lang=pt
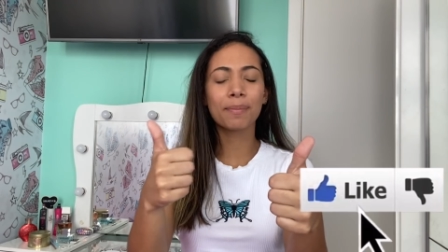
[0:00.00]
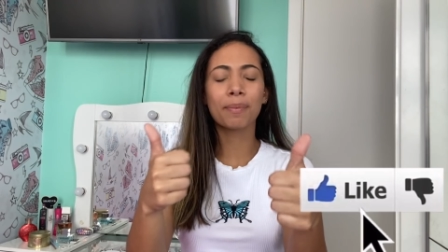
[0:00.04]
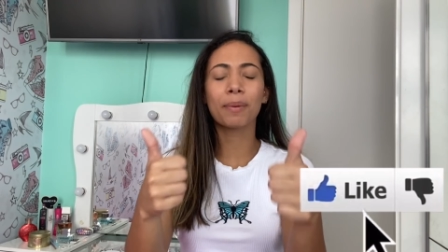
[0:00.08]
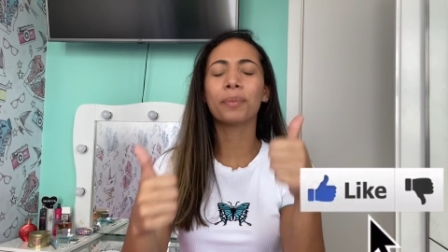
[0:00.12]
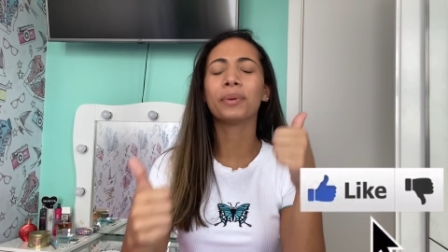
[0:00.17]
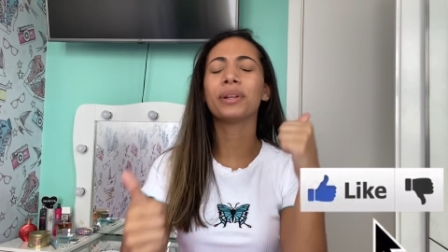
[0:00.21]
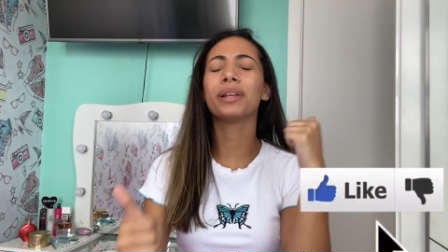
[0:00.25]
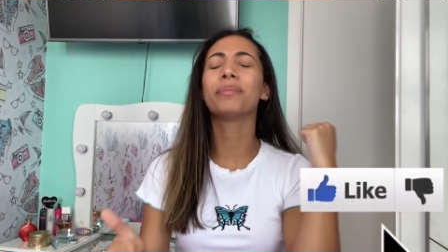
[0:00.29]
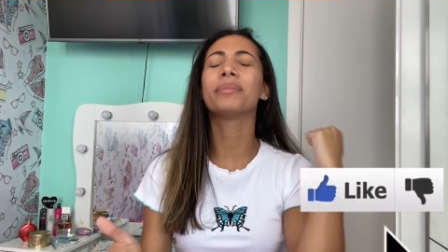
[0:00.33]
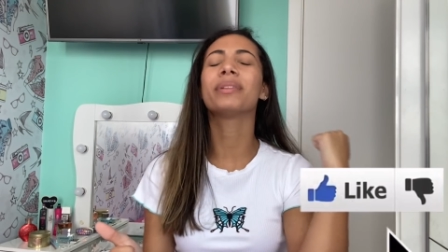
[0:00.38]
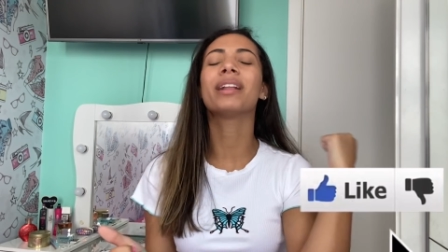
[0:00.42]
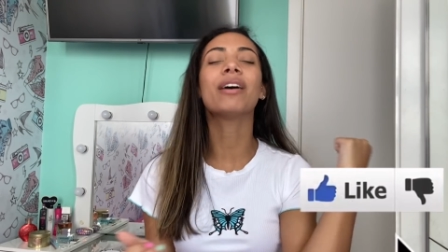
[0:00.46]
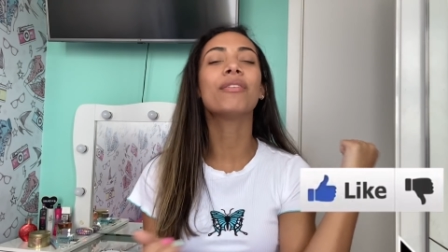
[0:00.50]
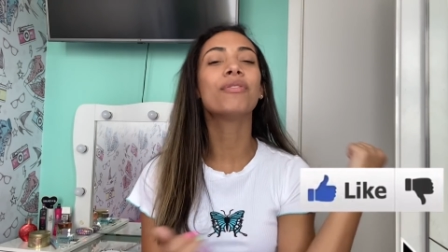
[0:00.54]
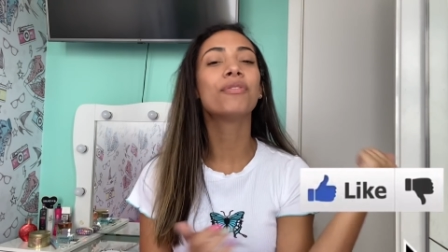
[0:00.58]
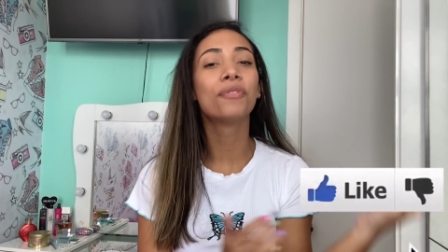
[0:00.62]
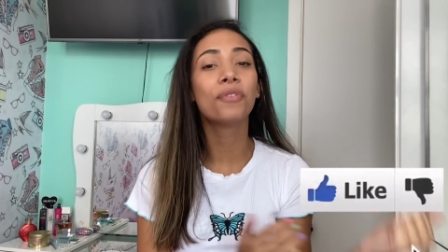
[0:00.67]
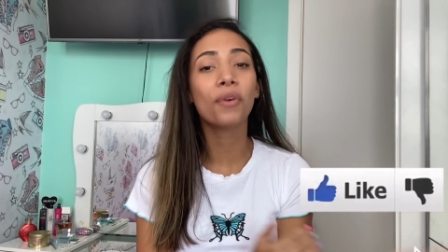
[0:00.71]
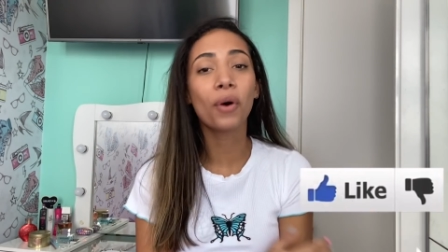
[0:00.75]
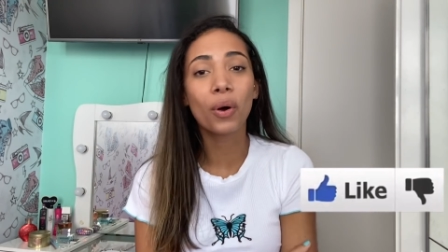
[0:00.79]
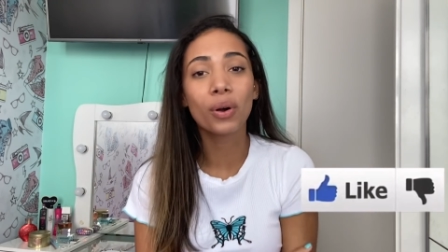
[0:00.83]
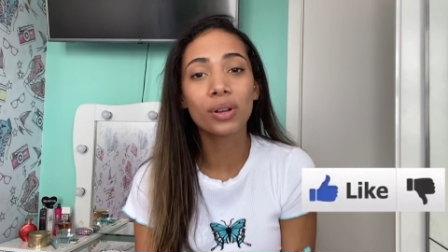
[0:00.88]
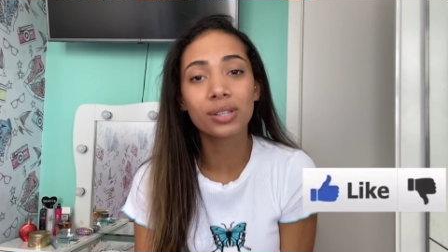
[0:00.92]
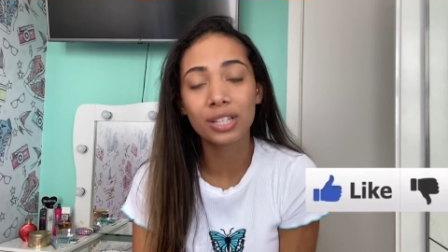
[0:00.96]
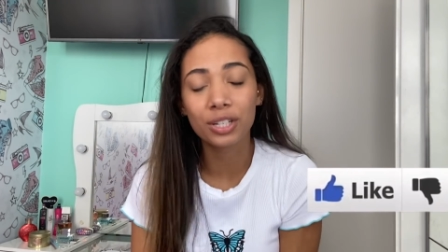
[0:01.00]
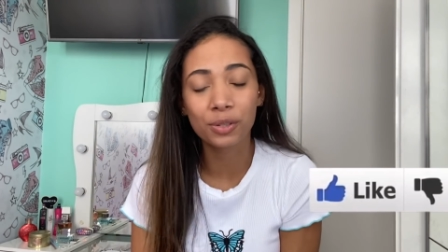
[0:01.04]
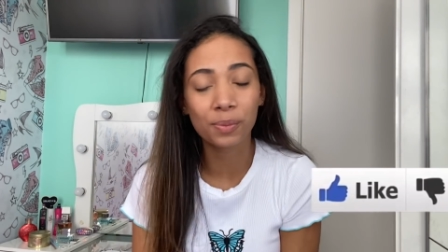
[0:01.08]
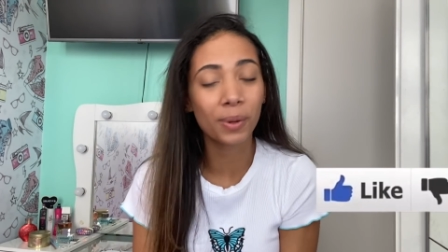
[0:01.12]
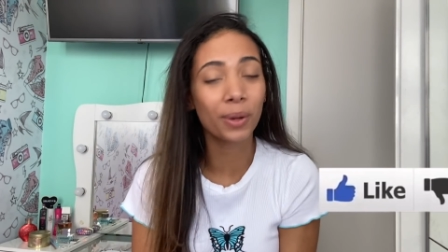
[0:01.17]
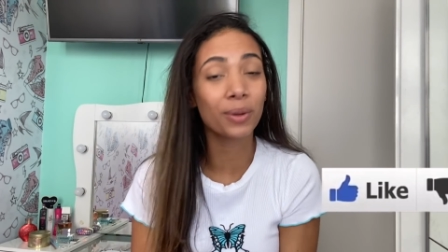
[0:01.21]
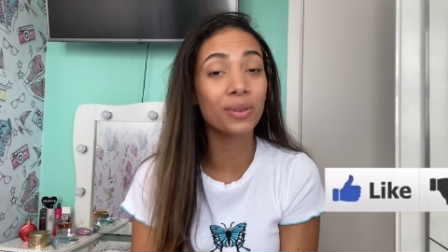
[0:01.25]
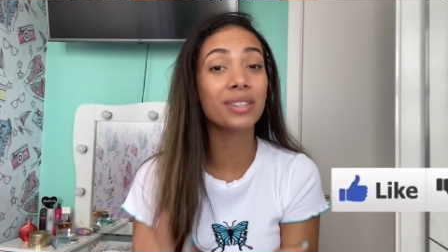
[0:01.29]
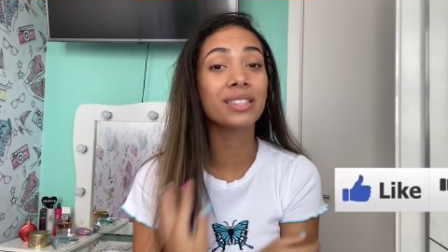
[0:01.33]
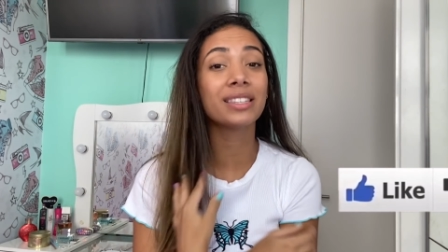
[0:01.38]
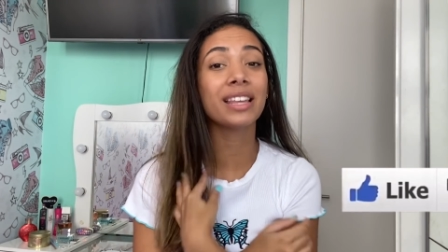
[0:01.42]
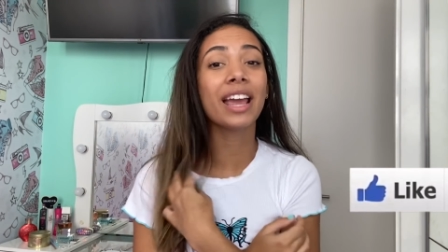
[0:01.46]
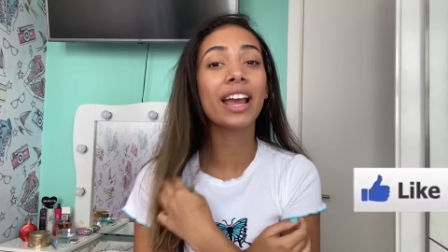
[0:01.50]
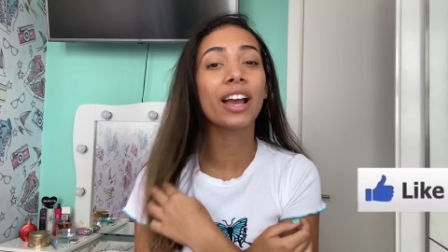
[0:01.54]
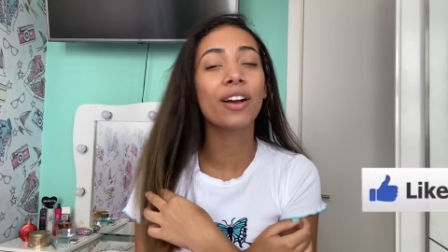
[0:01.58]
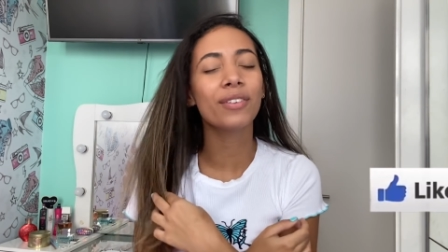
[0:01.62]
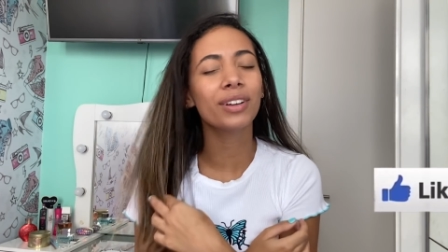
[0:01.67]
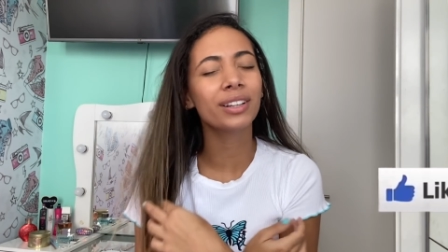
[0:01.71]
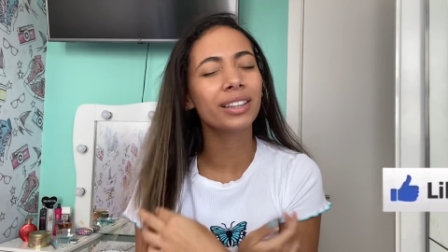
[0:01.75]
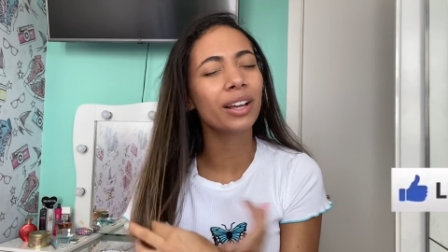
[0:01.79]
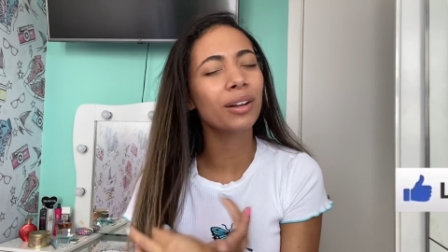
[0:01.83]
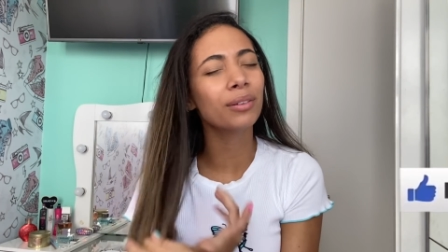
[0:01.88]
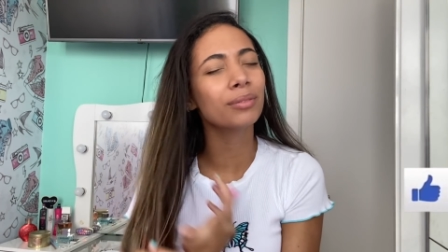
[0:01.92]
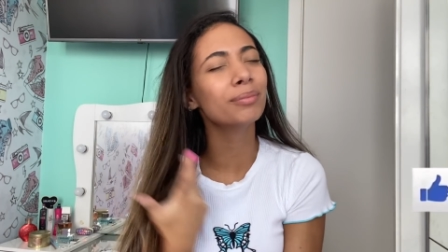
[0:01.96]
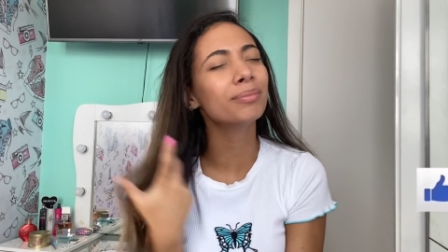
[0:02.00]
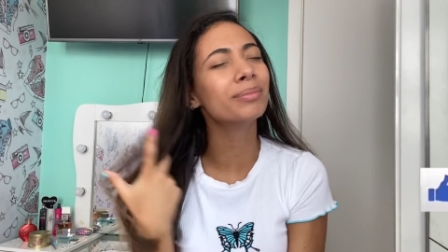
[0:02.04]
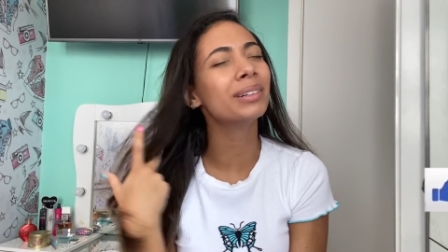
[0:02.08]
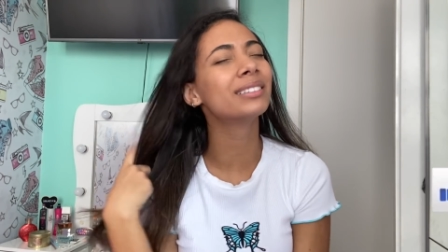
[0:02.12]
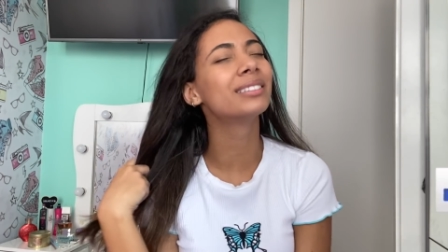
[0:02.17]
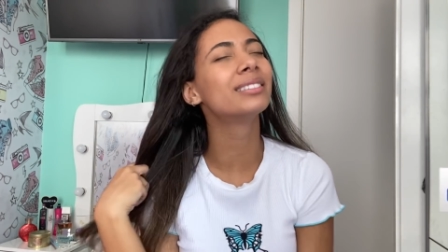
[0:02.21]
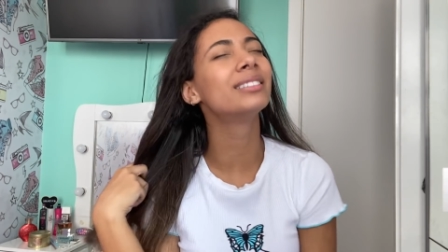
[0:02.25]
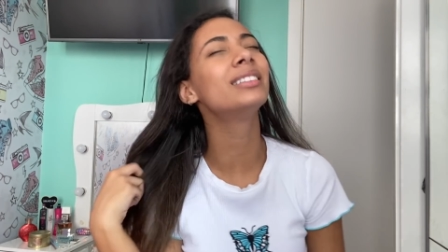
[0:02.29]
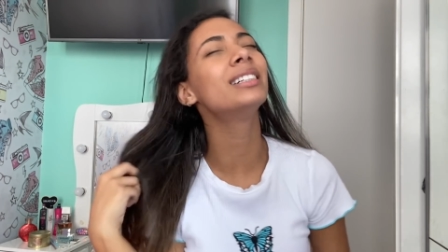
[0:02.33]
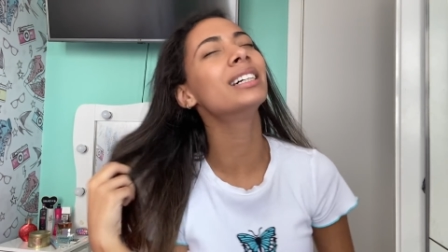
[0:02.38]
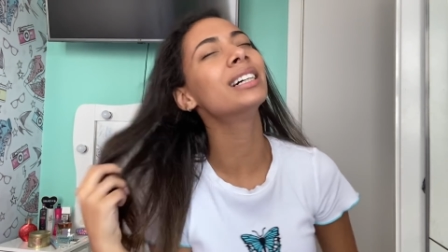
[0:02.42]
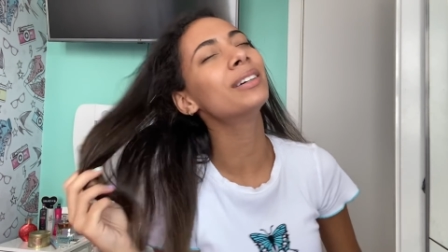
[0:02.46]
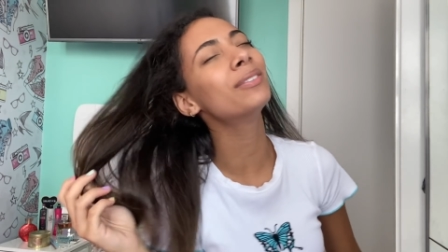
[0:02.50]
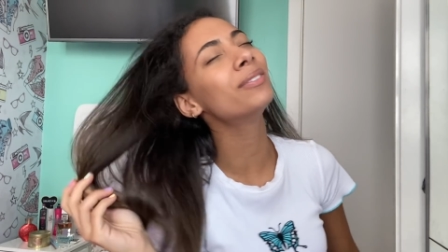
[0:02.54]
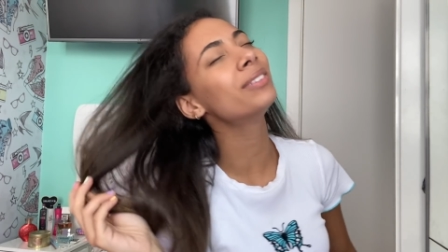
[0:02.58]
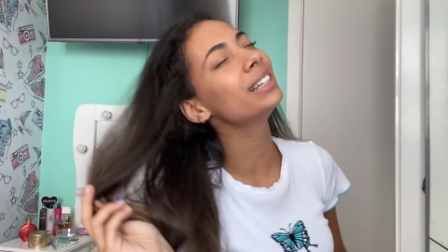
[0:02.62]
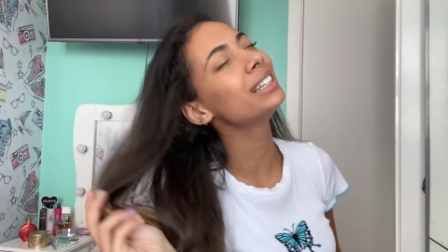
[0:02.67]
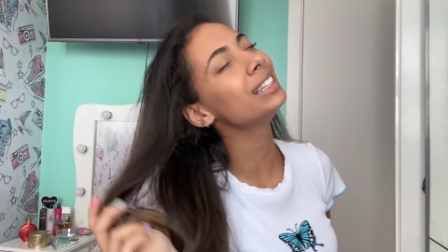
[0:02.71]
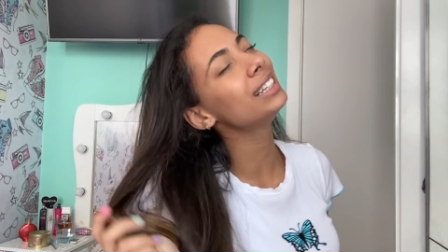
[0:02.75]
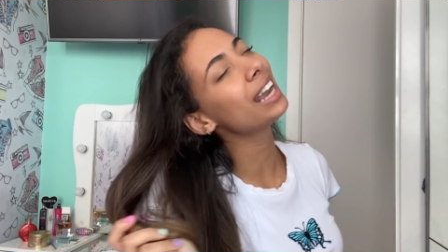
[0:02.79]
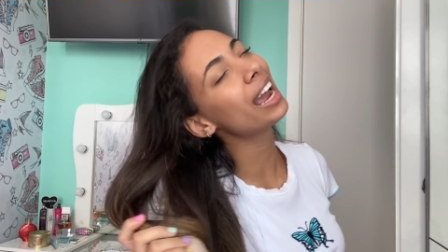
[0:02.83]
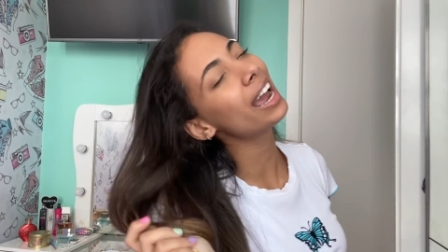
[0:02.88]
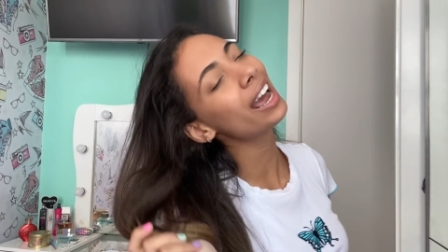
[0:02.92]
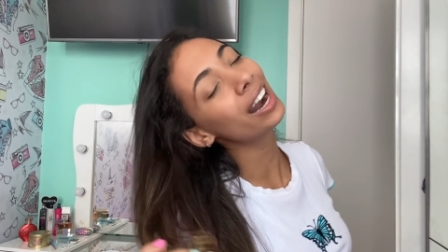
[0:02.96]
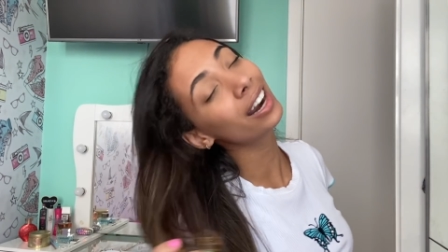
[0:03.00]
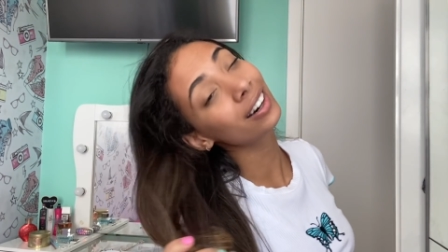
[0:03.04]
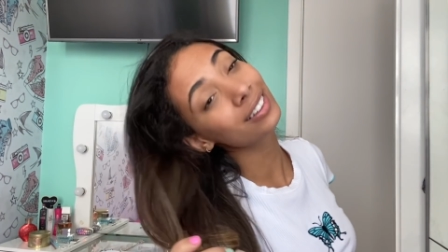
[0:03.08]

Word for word: pra poder me dar forças, porque eu sei que eu vou ter uma trabalheira